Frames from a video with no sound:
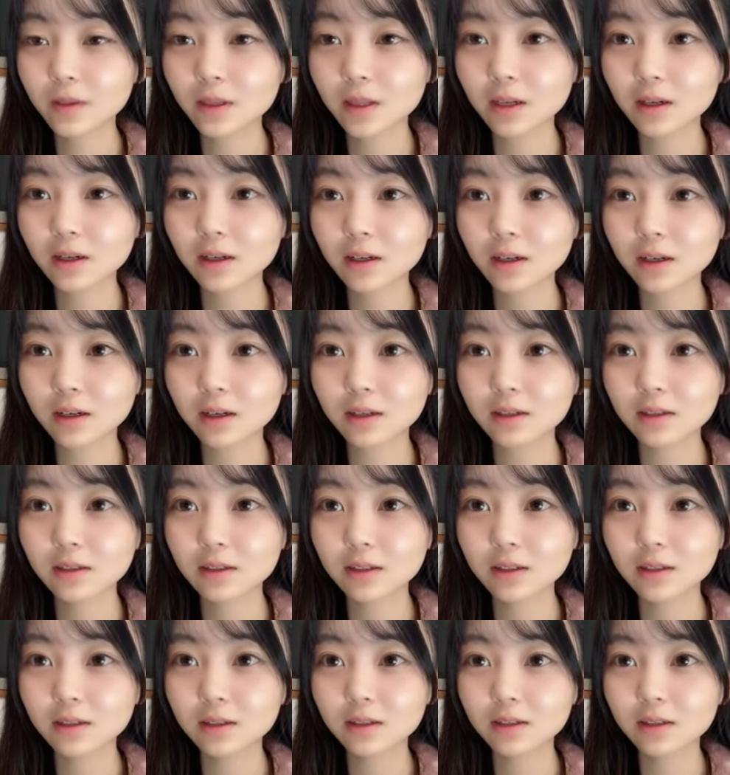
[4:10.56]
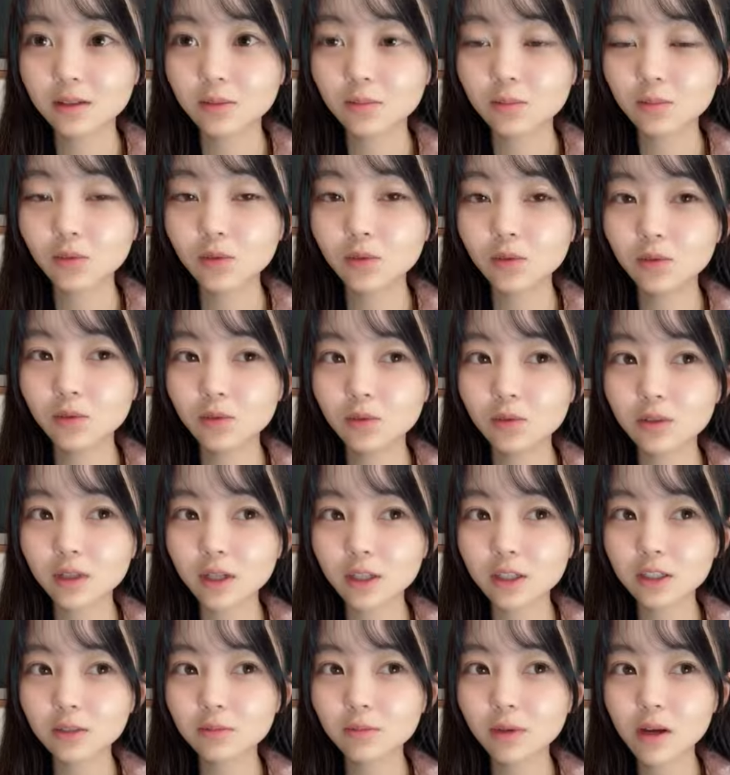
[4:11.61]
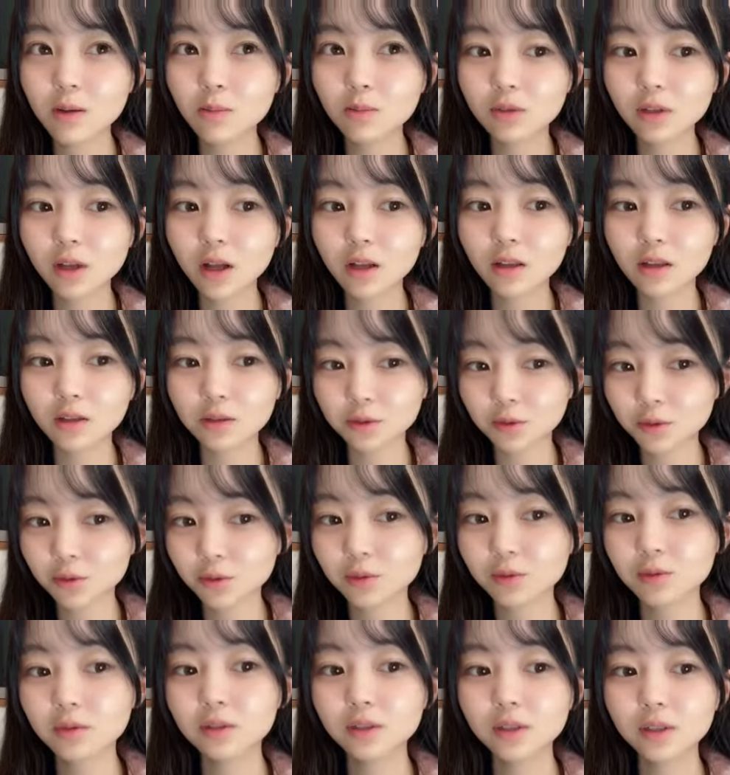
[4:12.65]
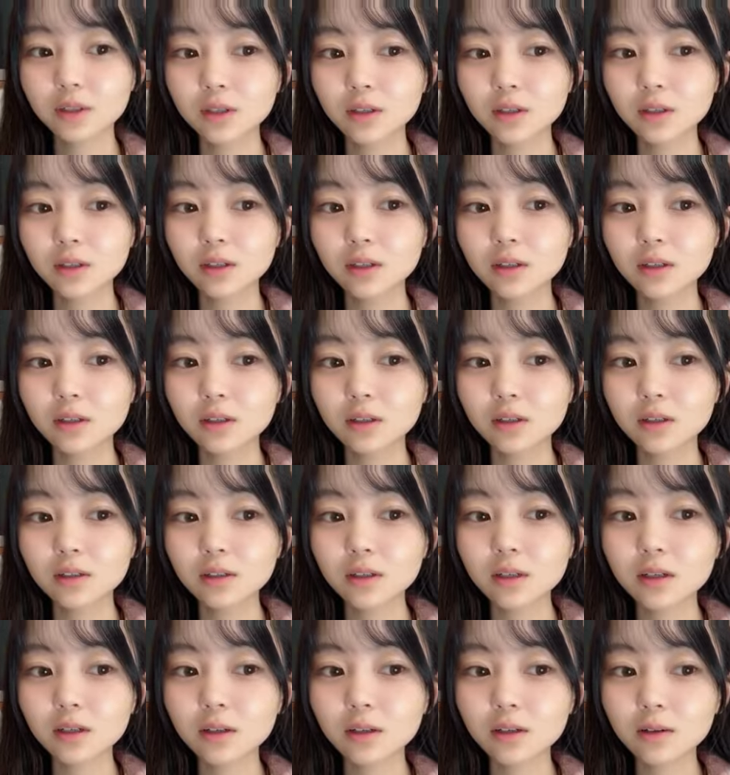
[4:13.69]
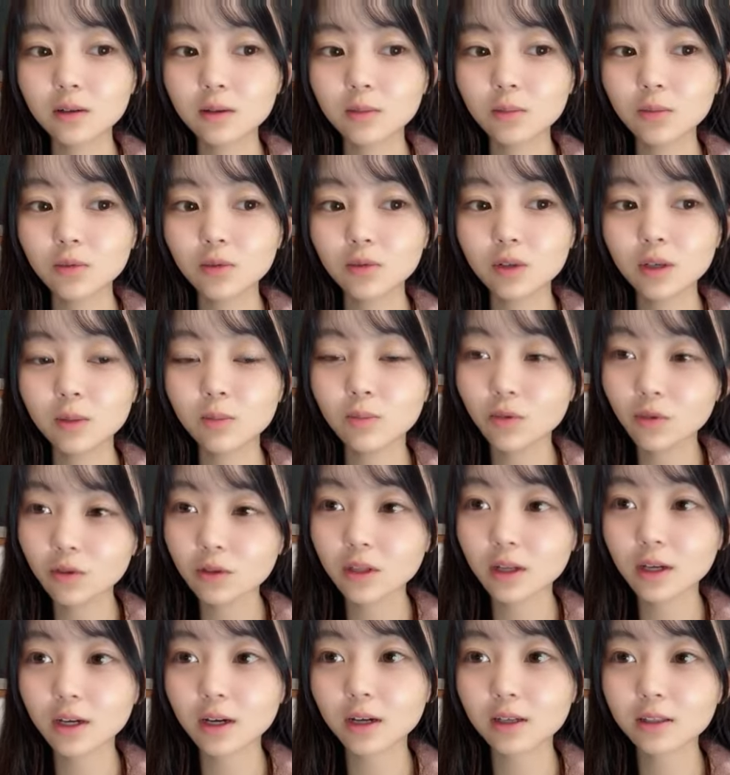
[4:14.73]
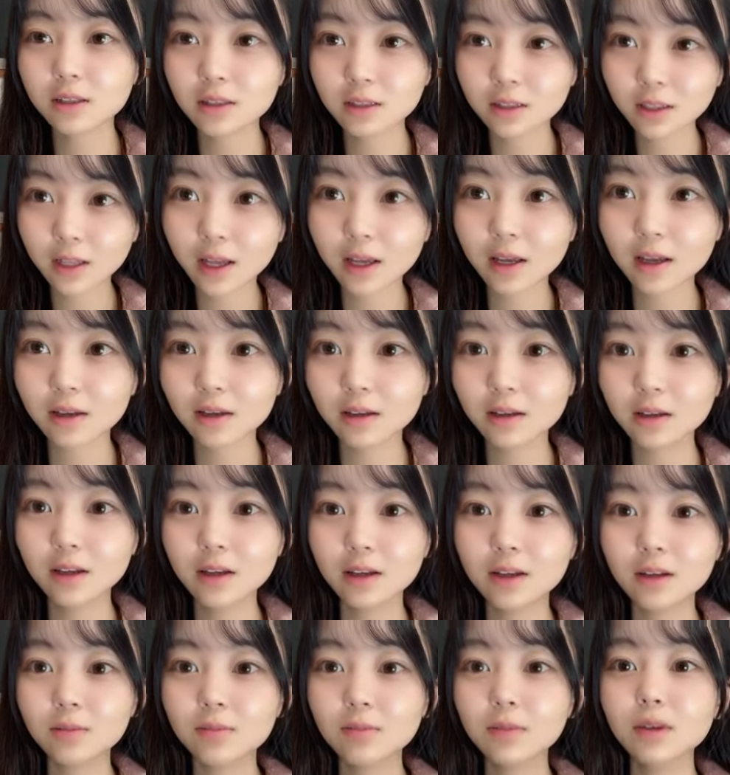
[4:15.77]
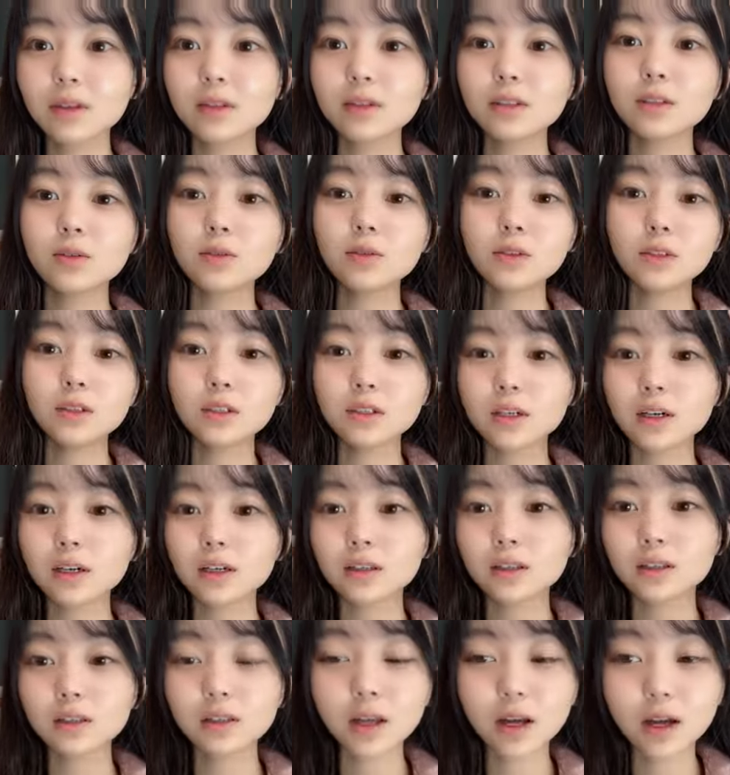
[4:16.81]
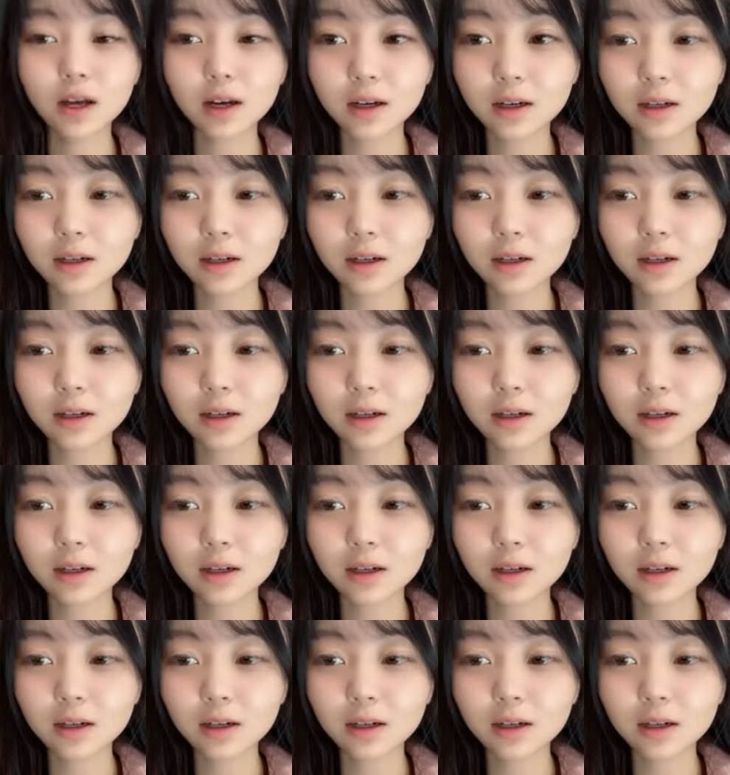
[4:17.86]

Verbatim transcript: なんかもうさつまいもなんですよなんかもう芋って感じでめっちゃ美味しかった